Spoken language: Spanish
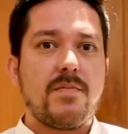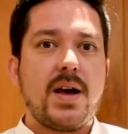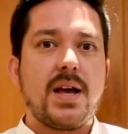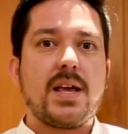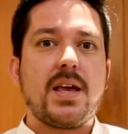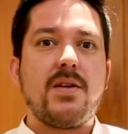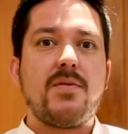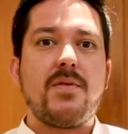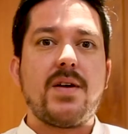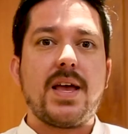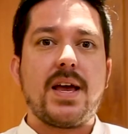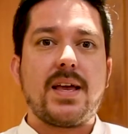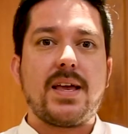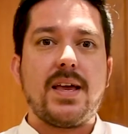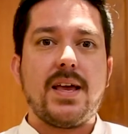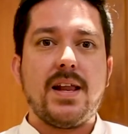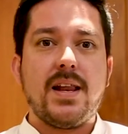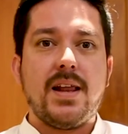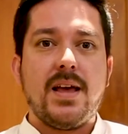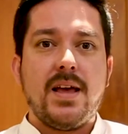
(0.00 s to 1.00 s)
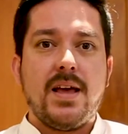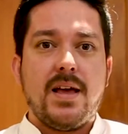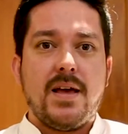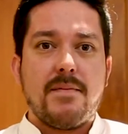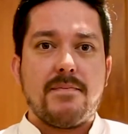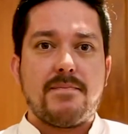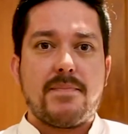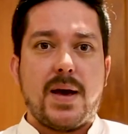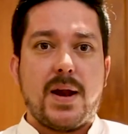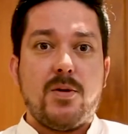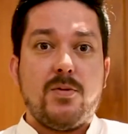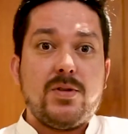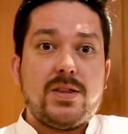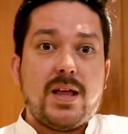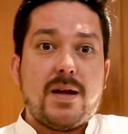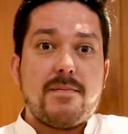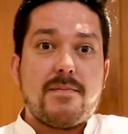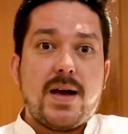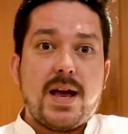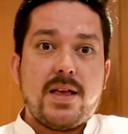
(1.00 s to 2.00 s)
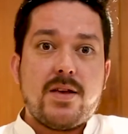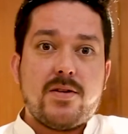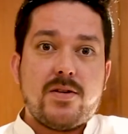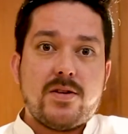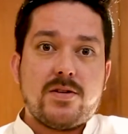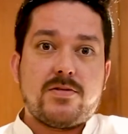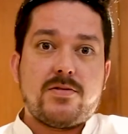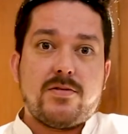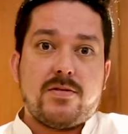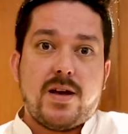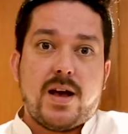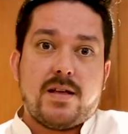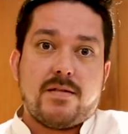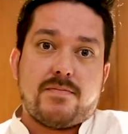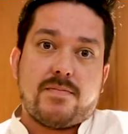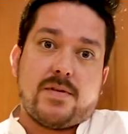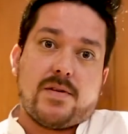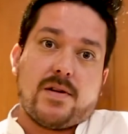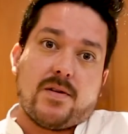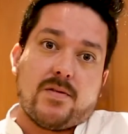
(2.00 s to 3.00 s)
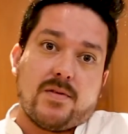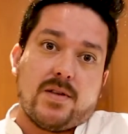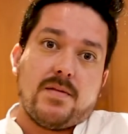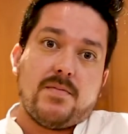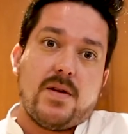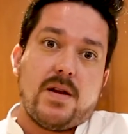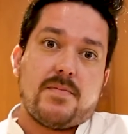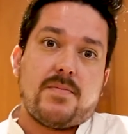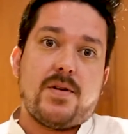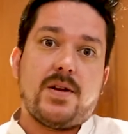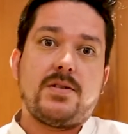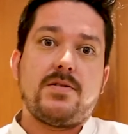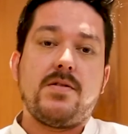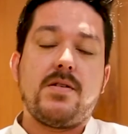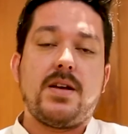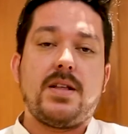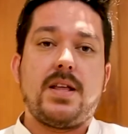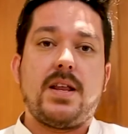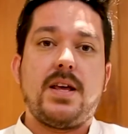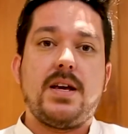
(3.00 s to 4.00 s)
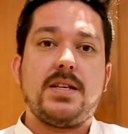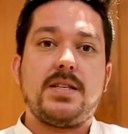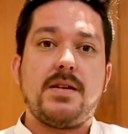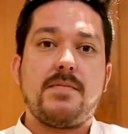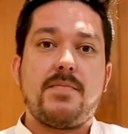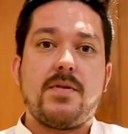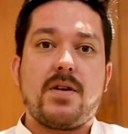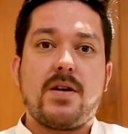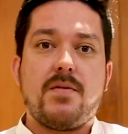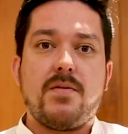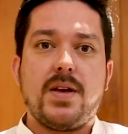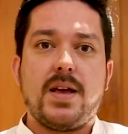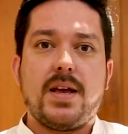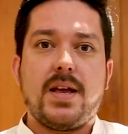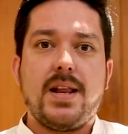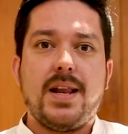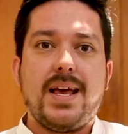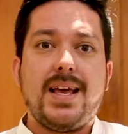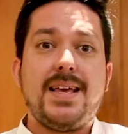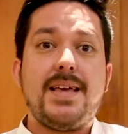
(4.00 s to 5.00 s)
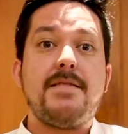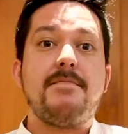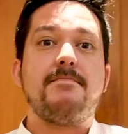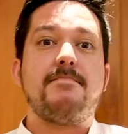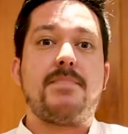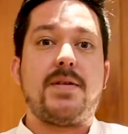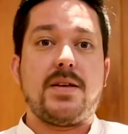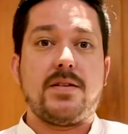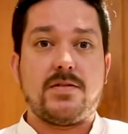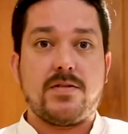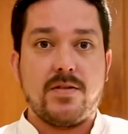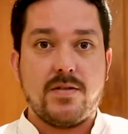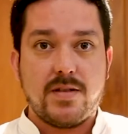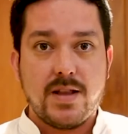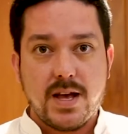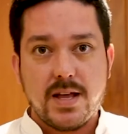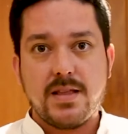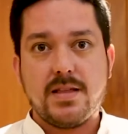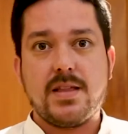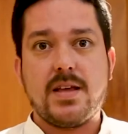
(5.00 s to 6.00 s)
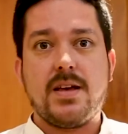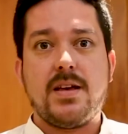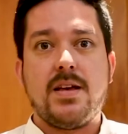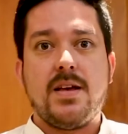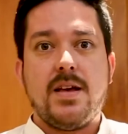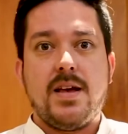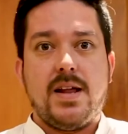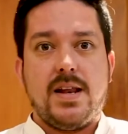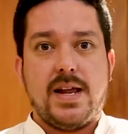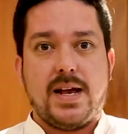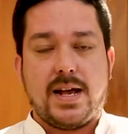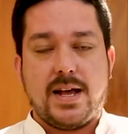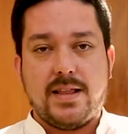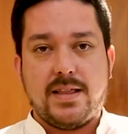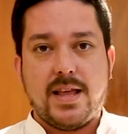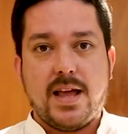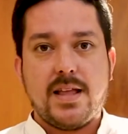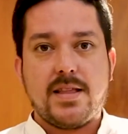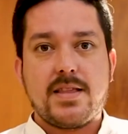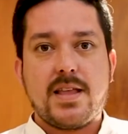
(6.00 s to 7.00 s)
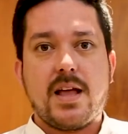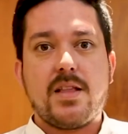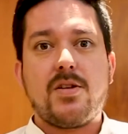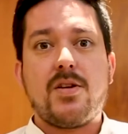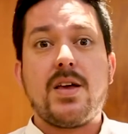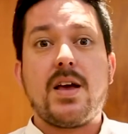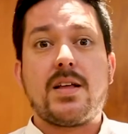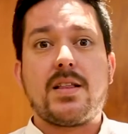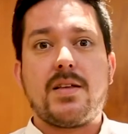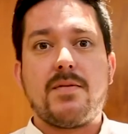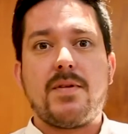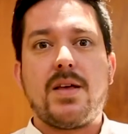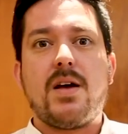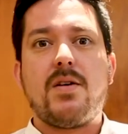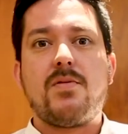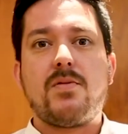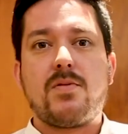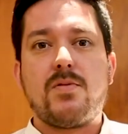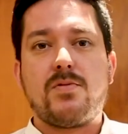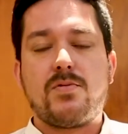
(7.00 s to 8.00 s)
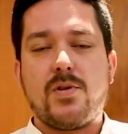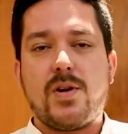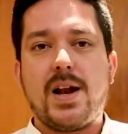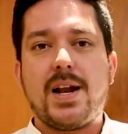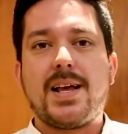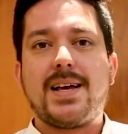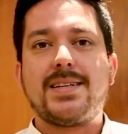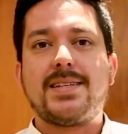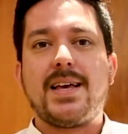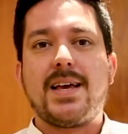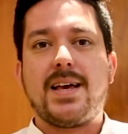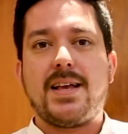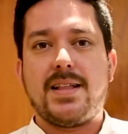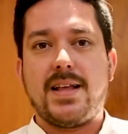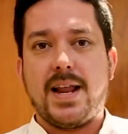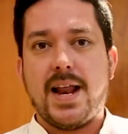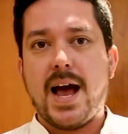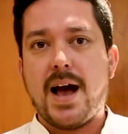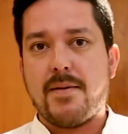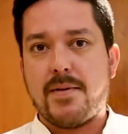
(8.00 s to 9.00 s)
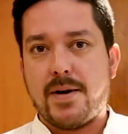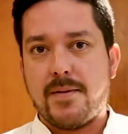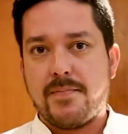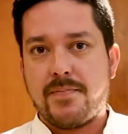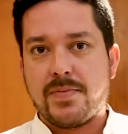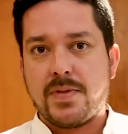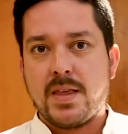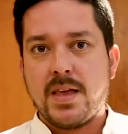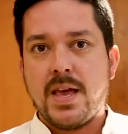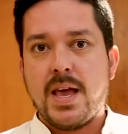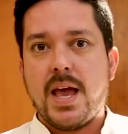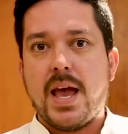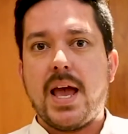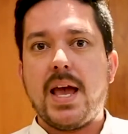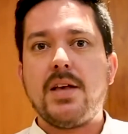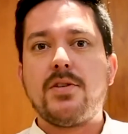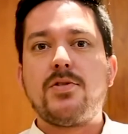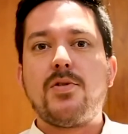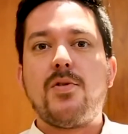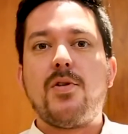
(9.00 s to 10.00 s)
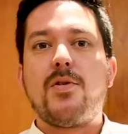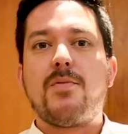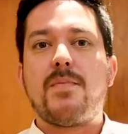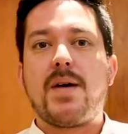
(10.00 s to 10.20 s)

más que en Guayaquil para un tamaño de ciudad, recordemos la población que tenía en esa época Guayaquil, es impresionante la cantidad de teatros y actividad cultural que se generaba. Eso lo